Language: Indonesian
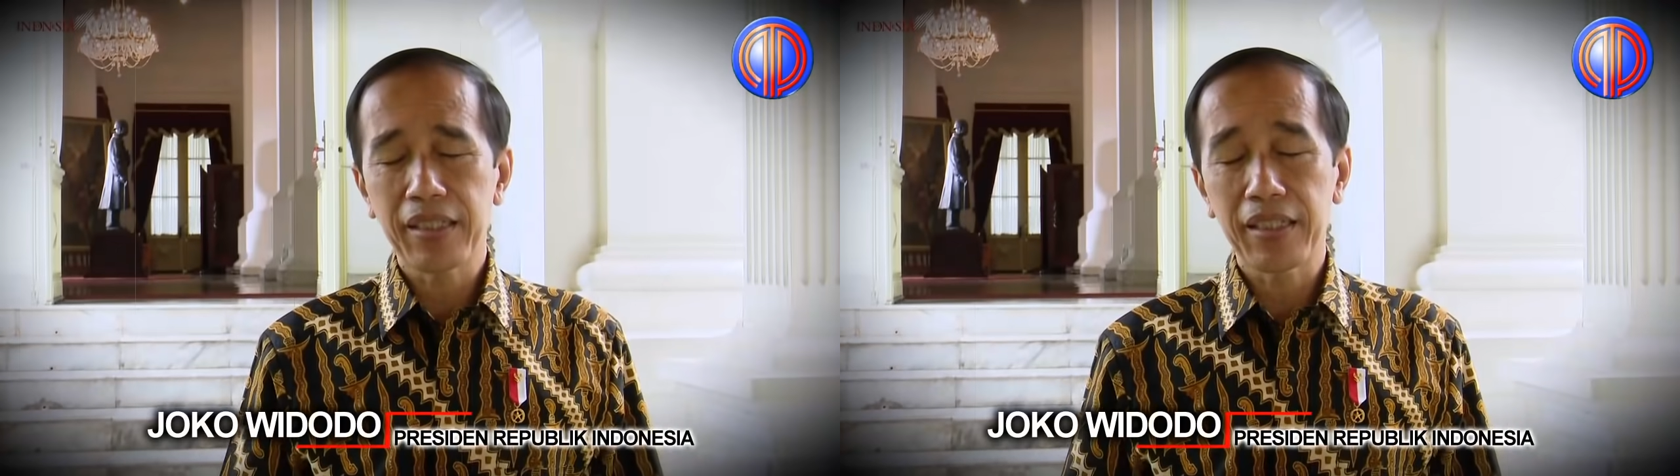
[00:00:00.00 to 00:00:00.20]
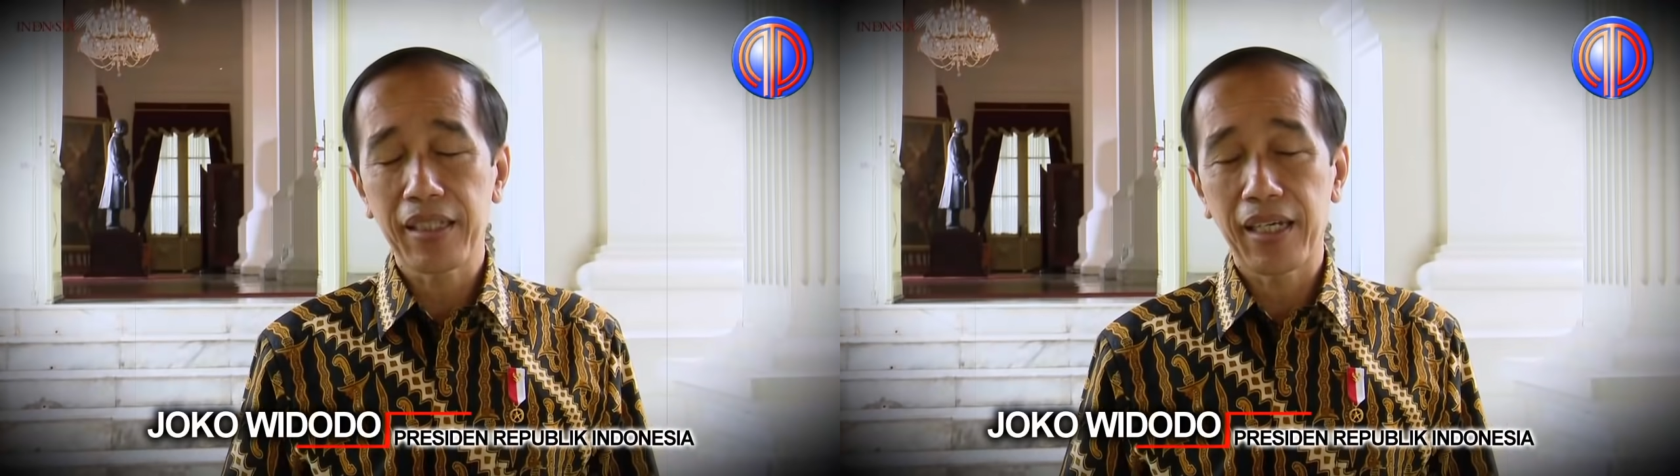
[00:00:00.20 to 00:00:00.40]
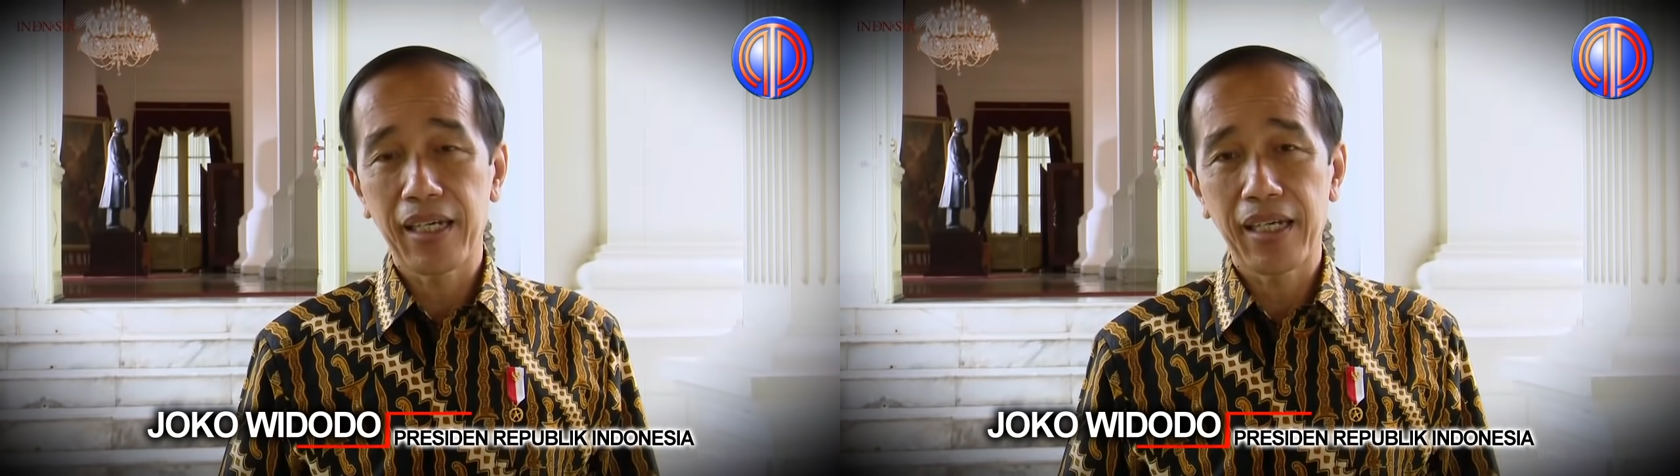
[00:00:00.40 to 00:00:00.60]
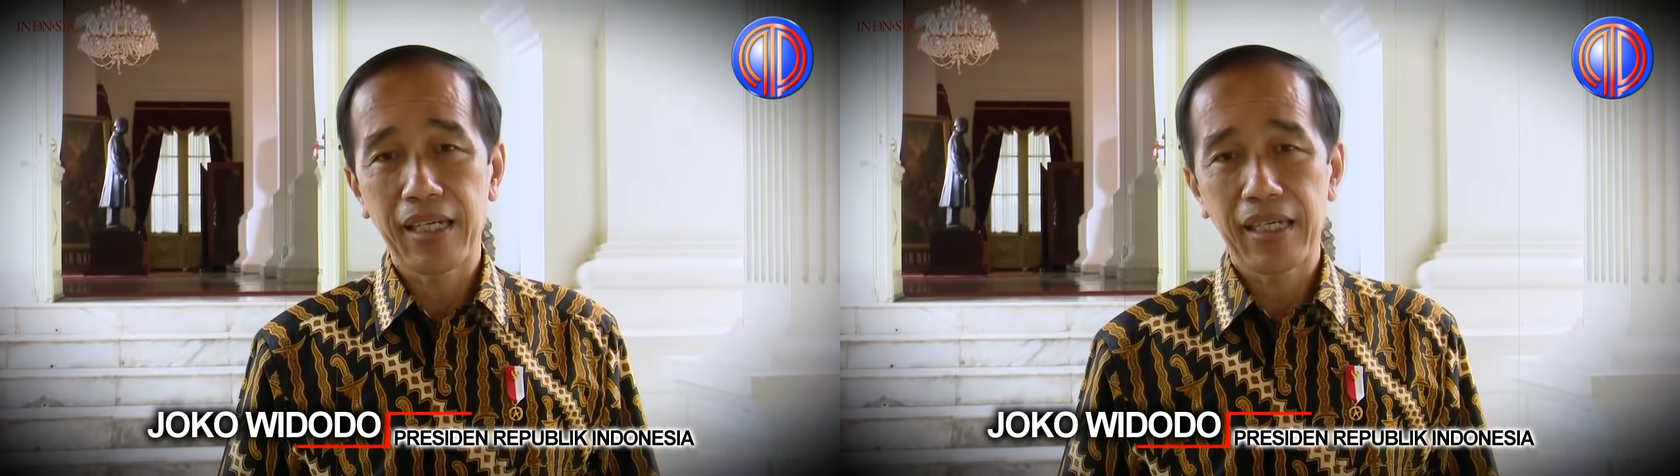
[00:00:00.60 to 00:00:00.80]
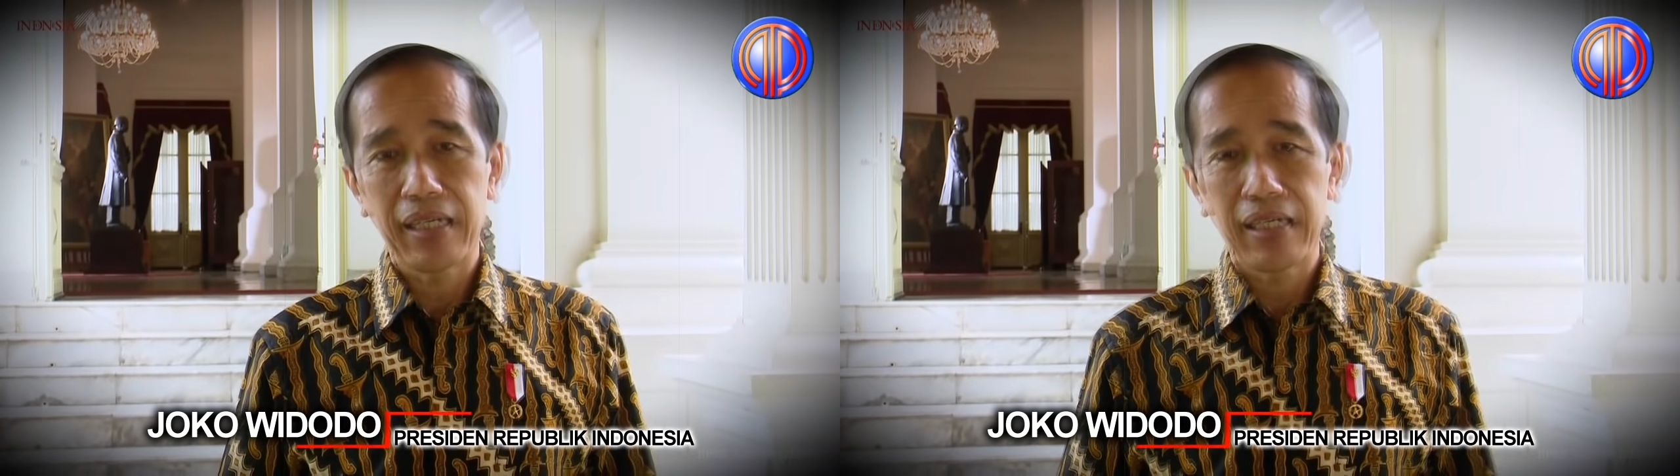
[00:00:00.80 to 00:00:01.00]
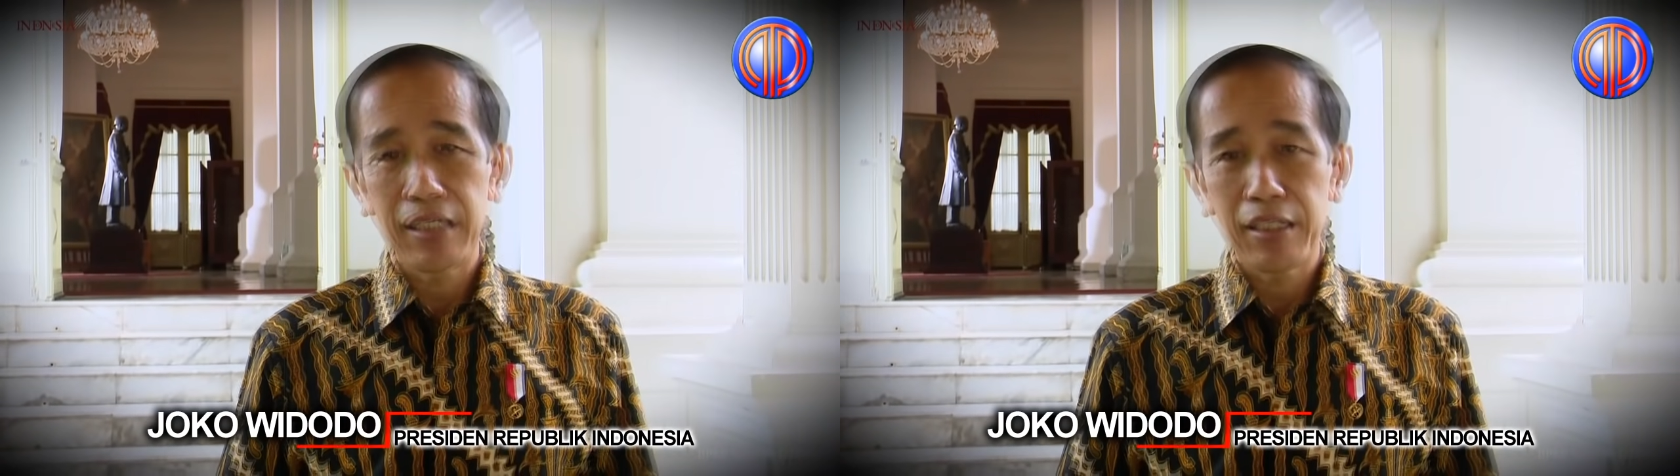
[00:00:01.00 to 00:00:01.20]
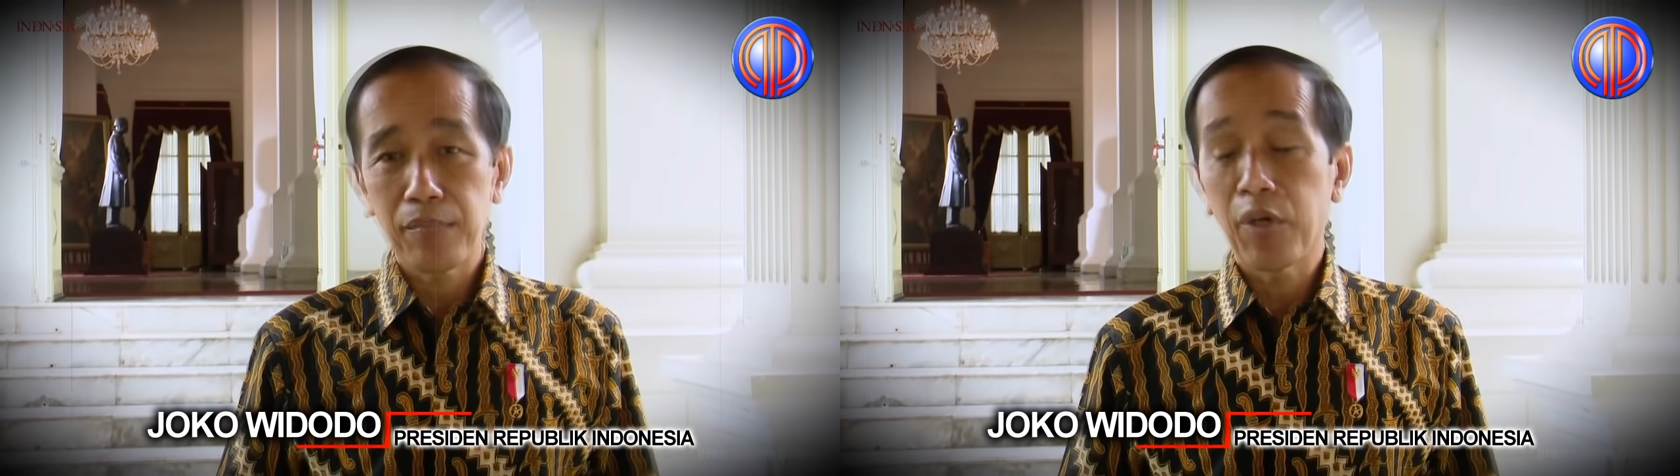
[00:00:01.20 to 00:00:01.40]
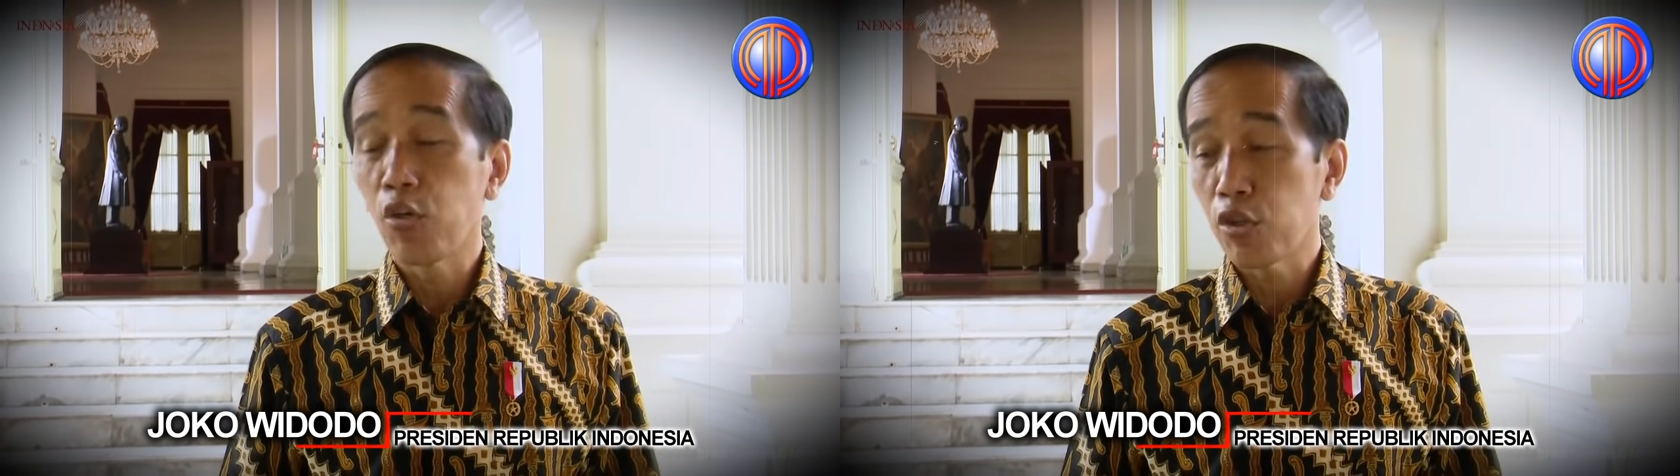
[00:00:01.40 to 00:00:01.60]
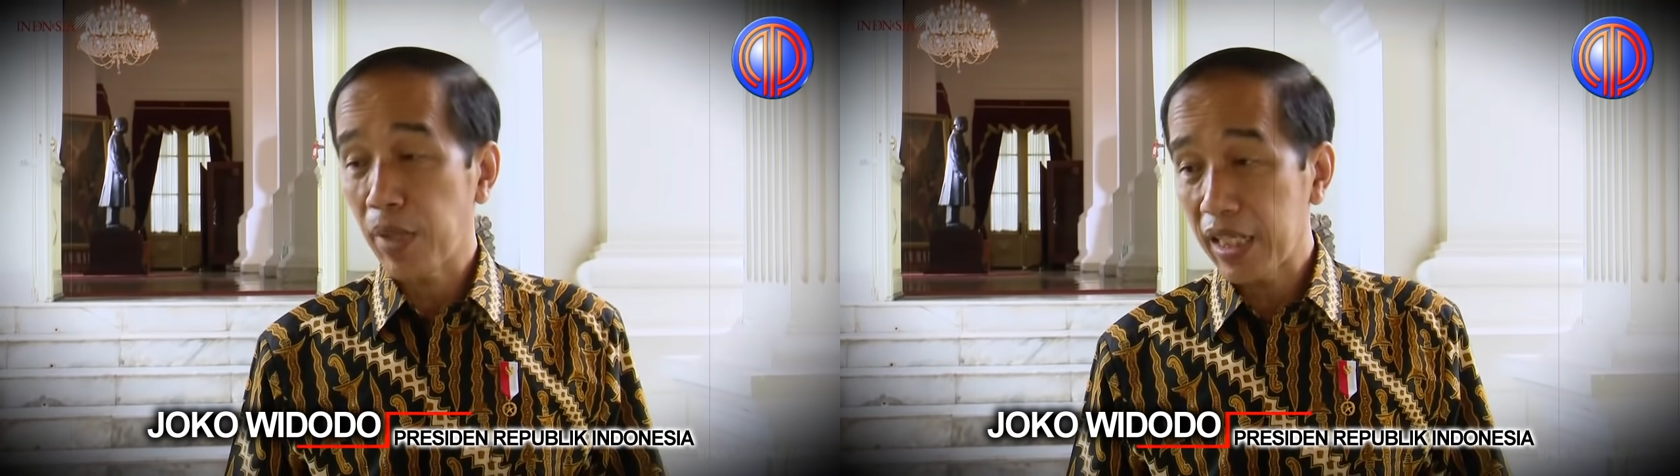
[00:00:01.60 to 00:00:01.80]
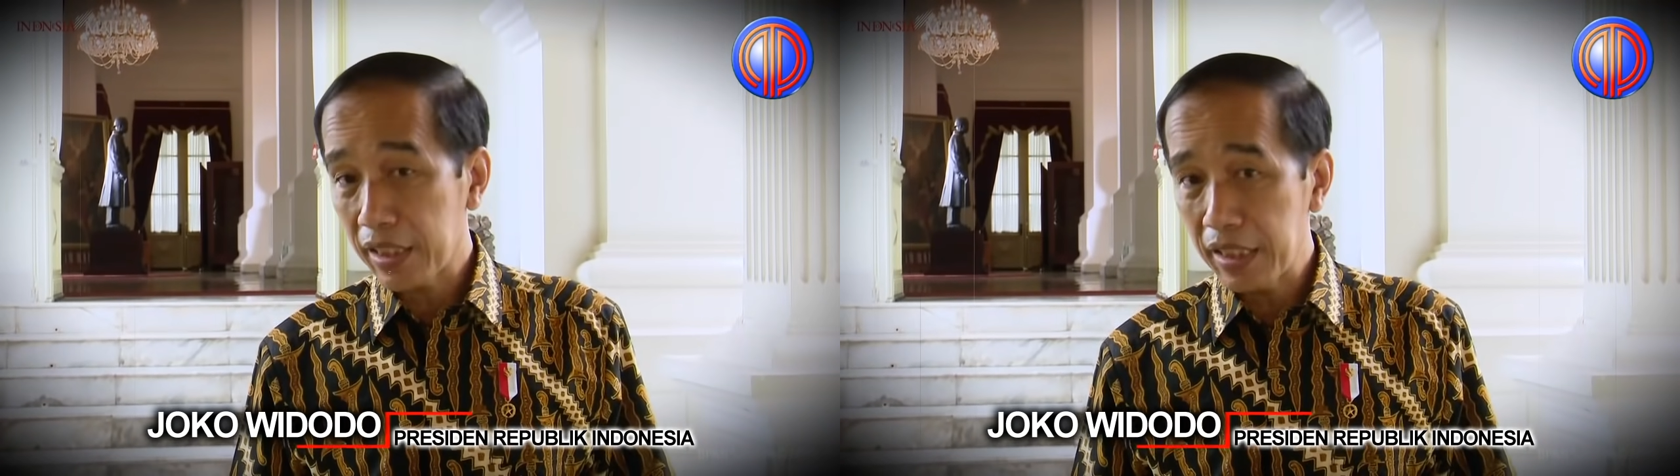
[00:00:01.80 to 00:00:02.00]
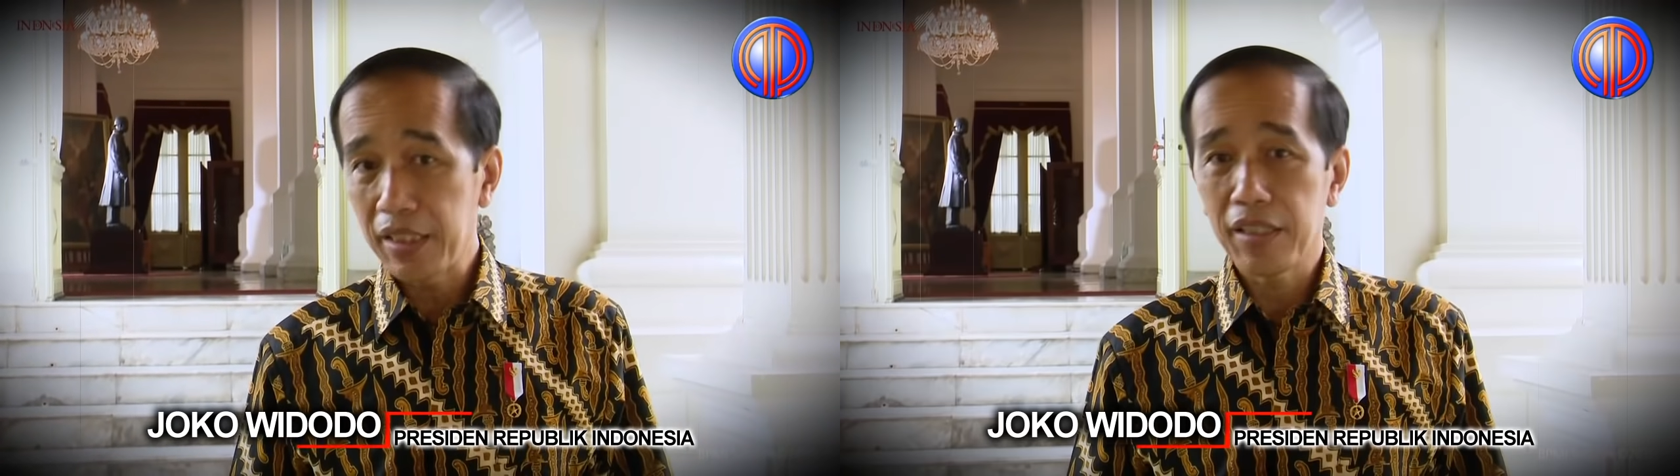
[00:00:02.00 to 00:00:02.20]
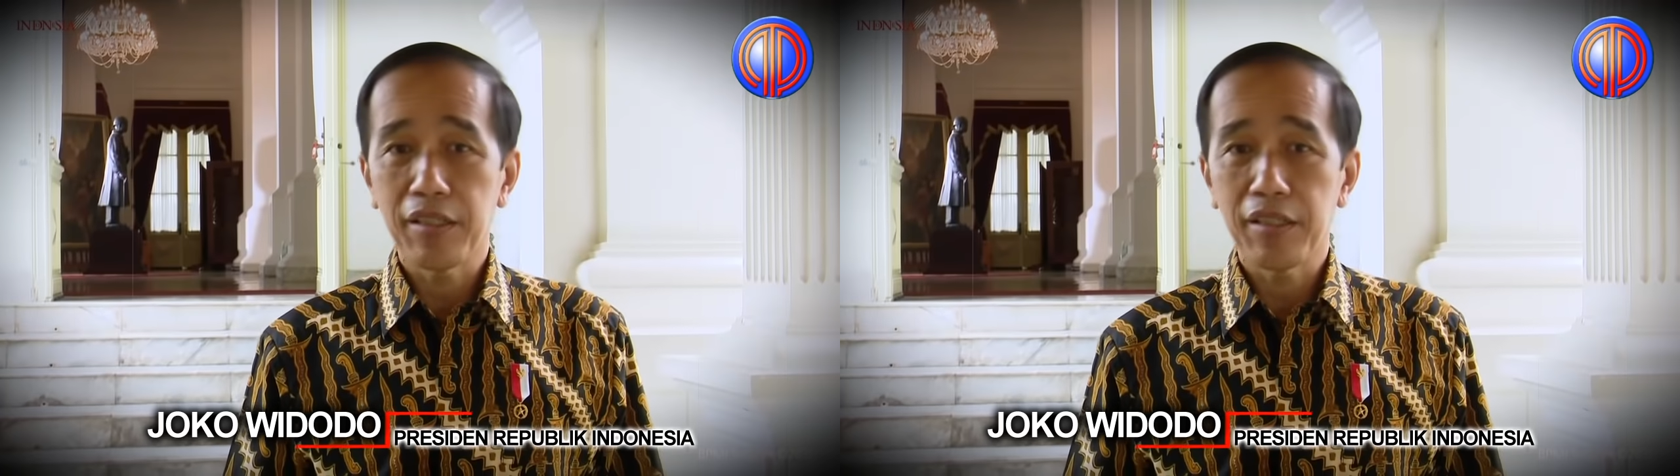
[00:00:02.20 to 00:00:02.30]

kita menghormati